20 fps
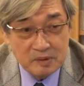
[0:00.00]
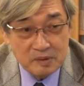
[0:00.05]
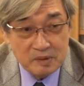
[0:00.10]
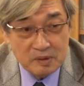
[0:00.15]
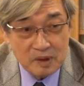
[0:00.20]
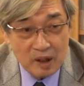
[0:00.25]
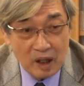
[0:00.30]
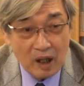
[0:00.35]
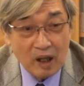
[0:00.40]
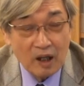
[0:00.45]

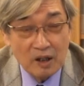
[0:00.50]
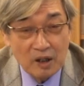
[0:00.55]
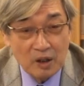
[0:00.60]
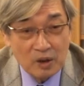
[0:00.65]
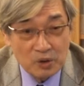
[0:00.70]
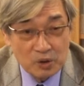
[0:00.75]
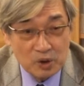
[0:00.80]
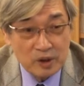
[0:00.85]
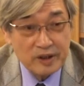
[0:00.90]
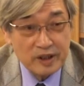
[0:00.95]
好，
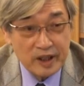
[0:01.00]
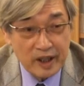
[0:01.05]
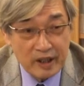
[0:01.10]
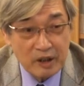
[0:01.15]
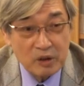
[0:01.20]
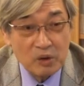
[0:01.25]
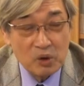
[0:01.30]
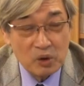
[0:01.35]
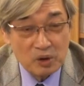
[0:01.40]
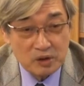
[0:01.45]
闰年
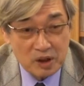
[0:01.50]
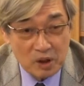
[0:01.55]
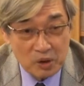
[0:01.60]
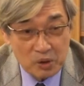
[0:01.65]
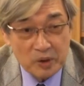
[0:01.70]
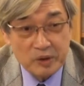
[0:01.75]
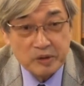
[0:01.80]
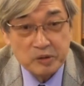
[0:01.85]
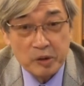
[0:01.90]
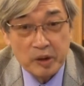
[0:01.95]
或者
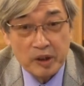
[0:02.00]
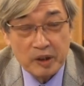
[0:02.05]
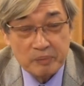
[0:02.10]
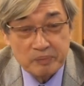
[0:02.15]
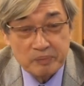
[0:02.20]
闰月，